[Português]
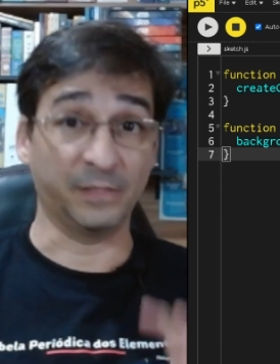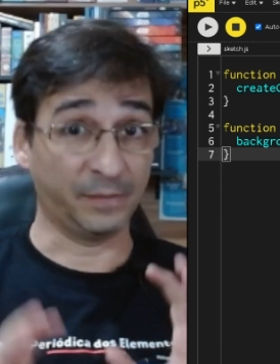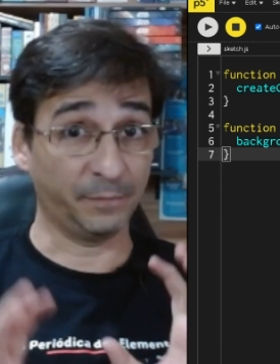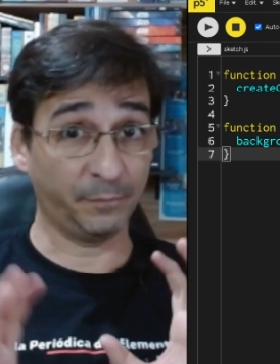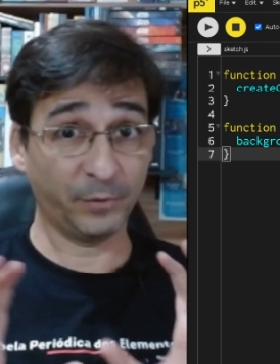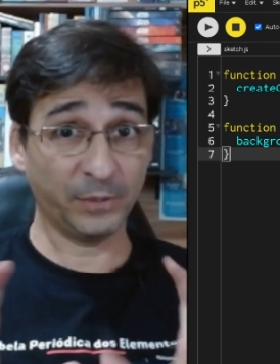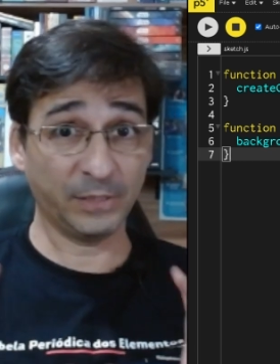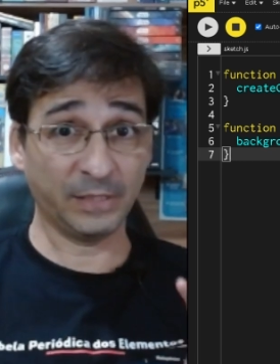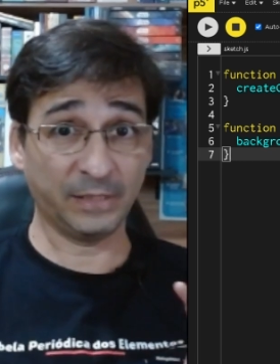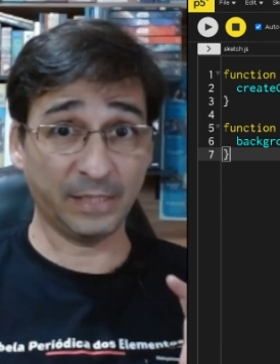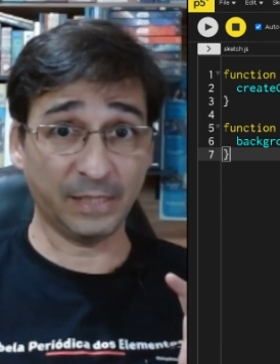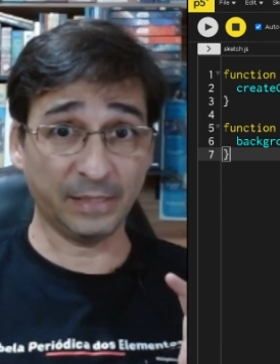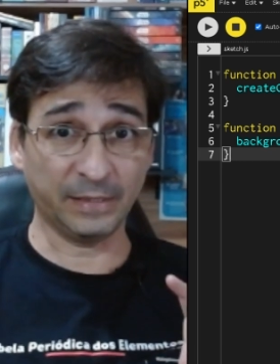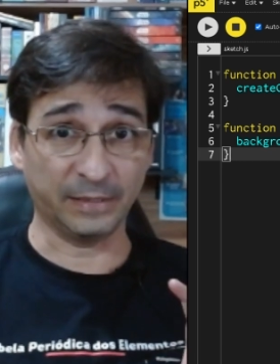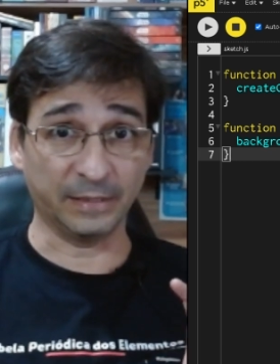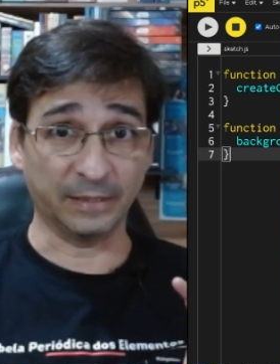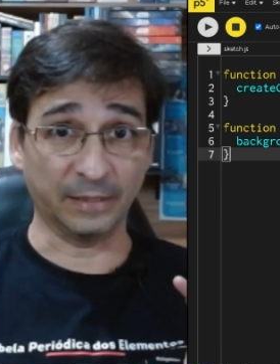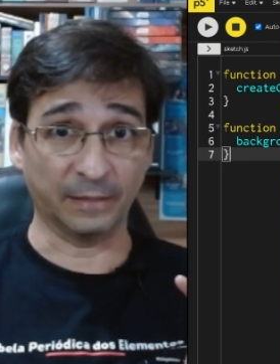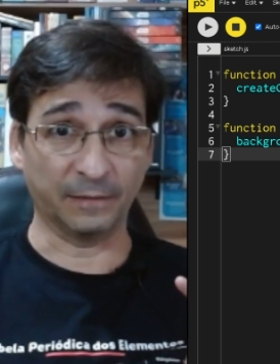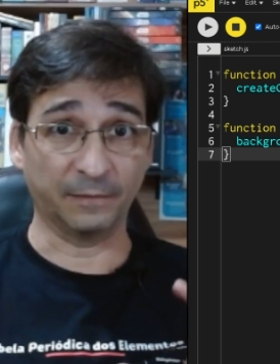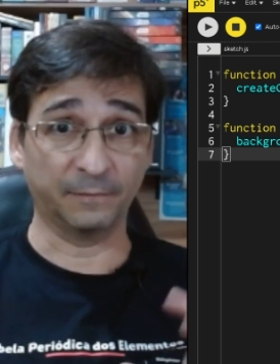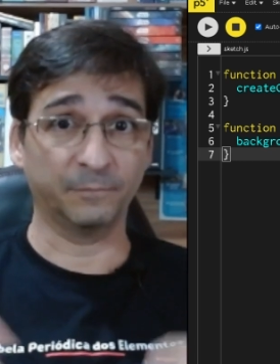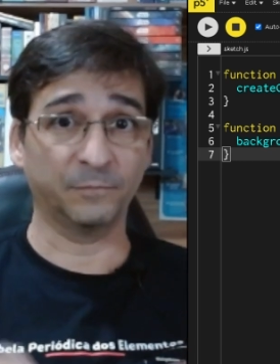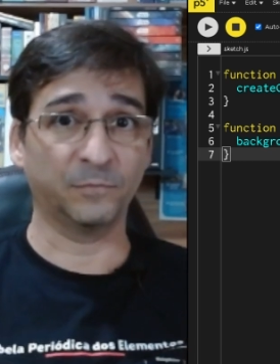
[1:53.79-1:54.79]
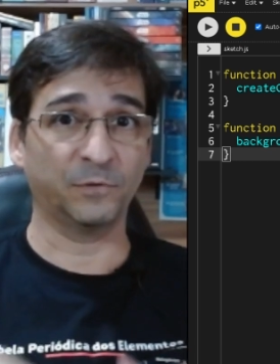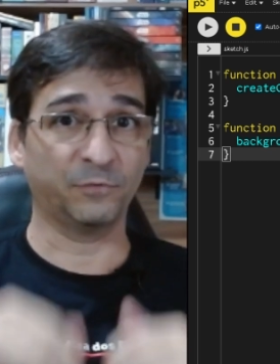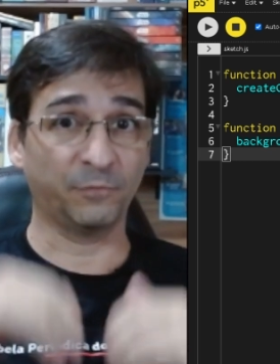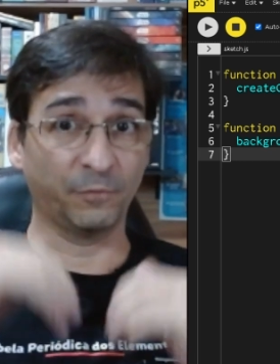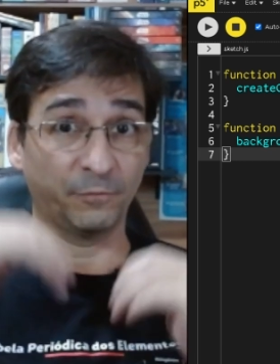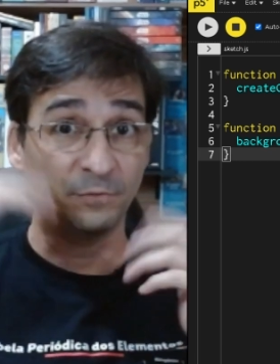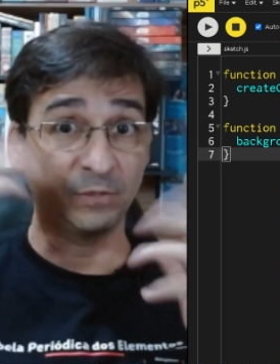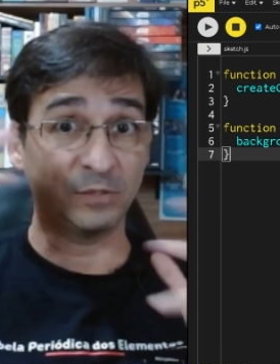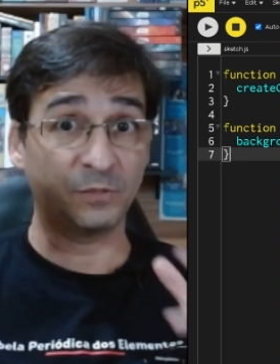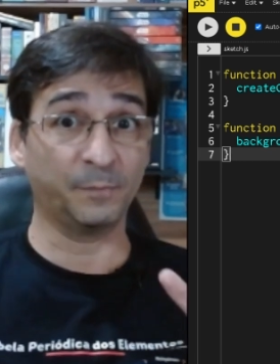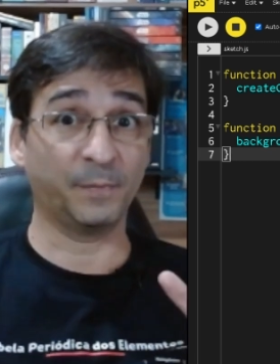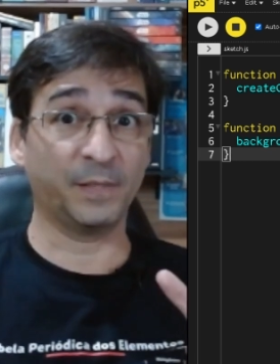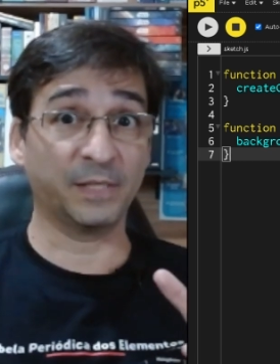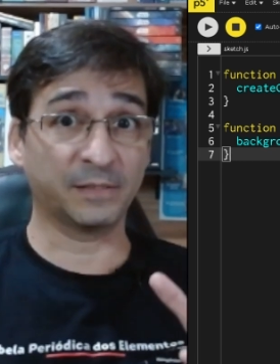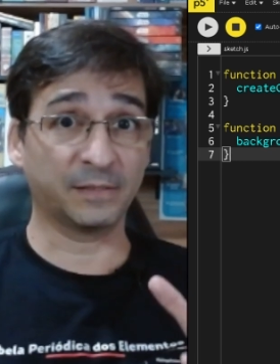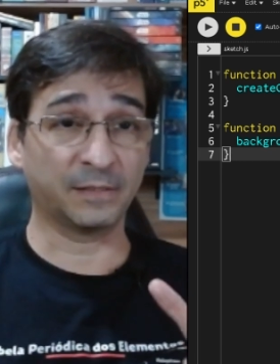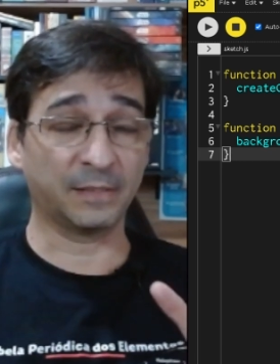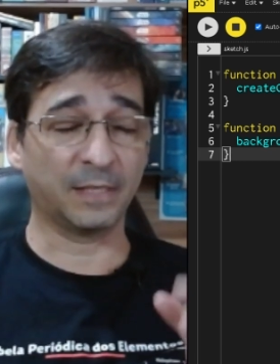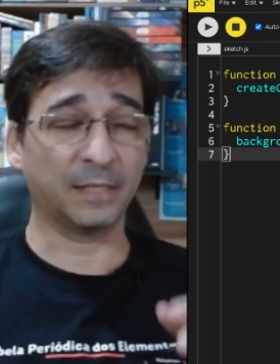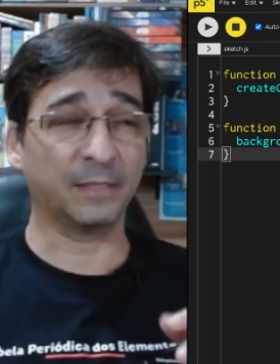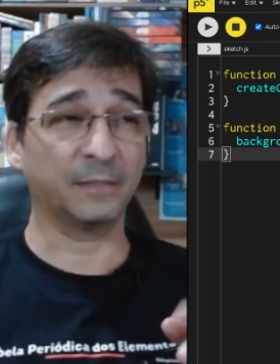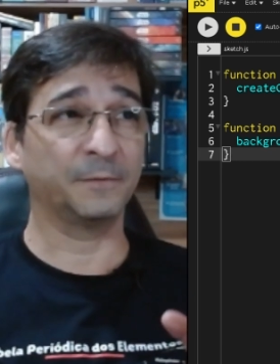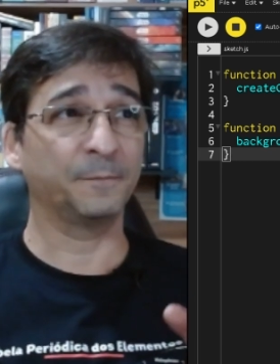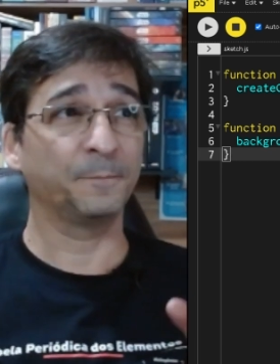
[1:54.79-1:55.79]
Você pode até ter, nós vamos ver isso mais
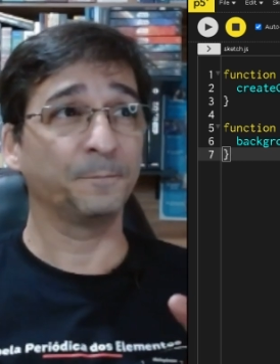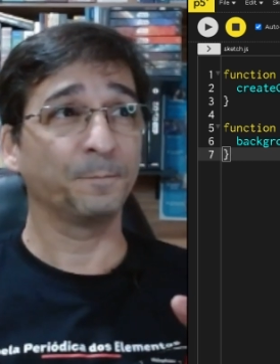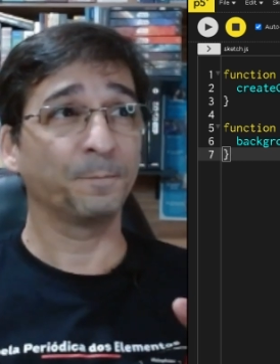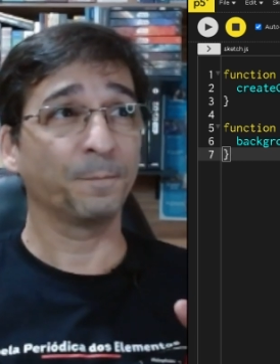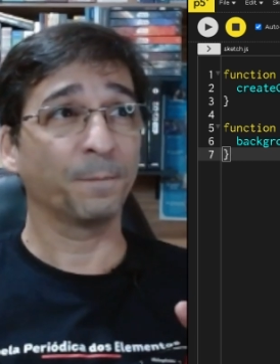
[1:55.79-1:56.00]
tarde.